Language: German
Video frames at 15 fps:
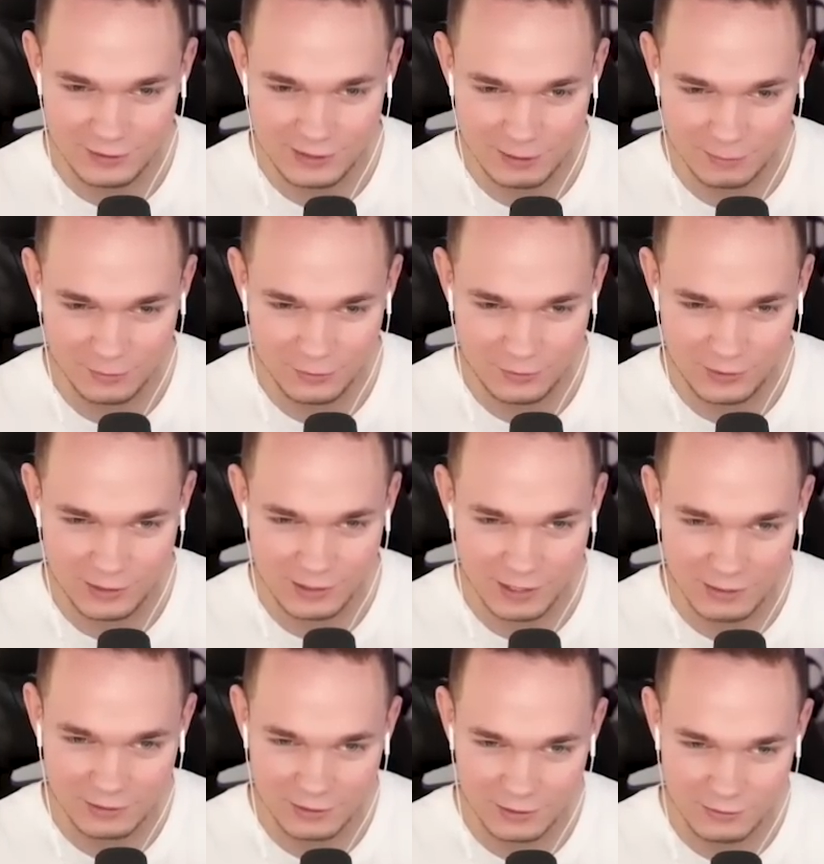Ich habe natürlich den
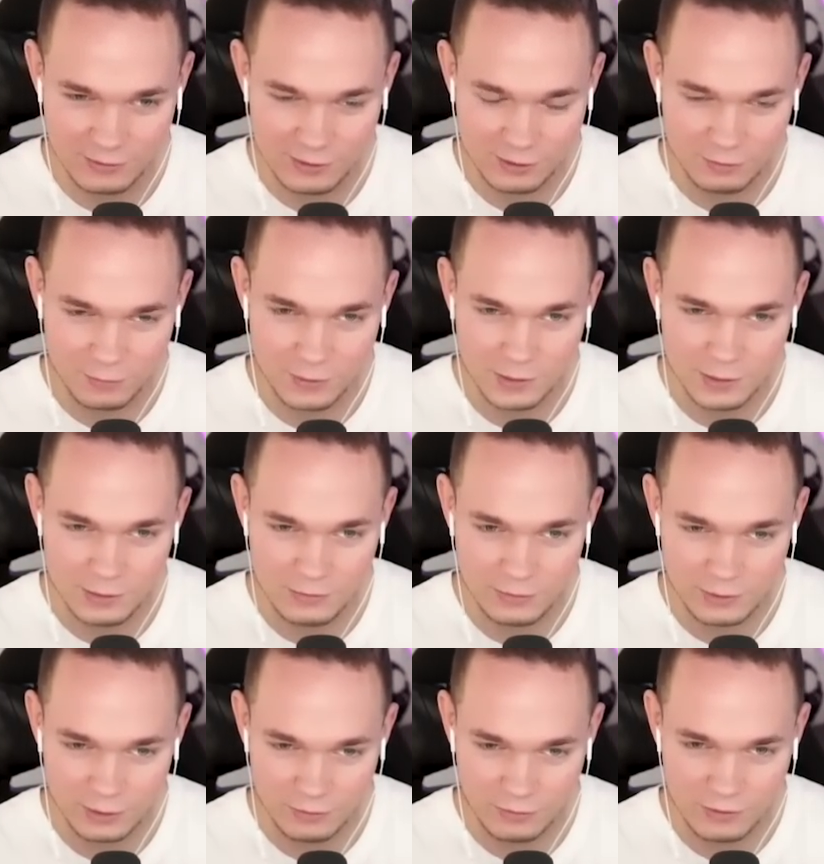Nachteil, dass ich erstmal hier diese
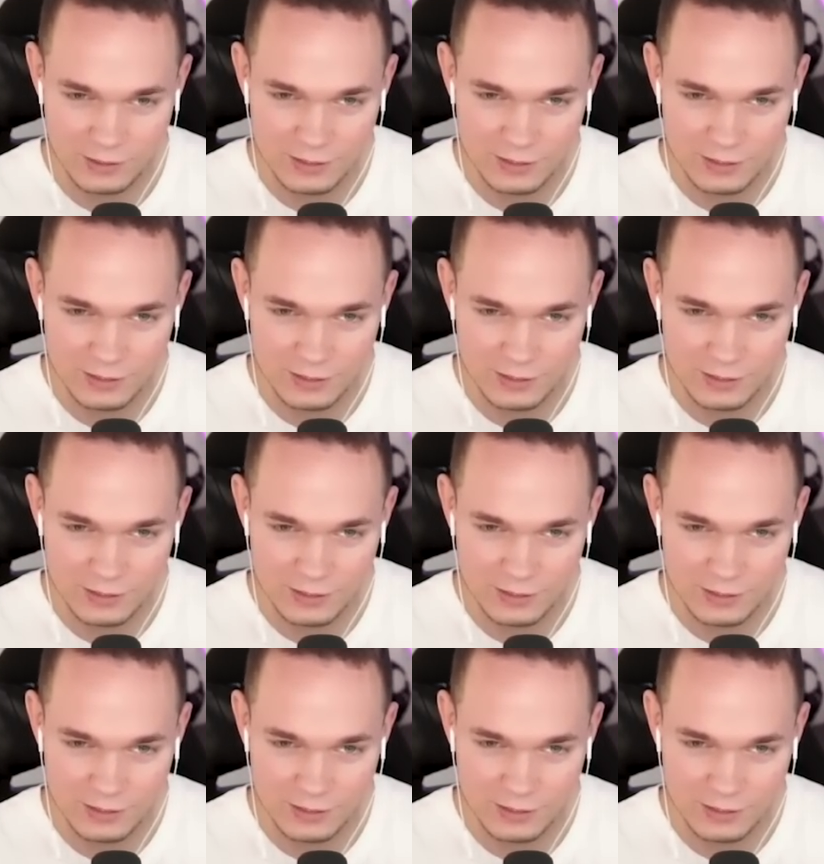ganzen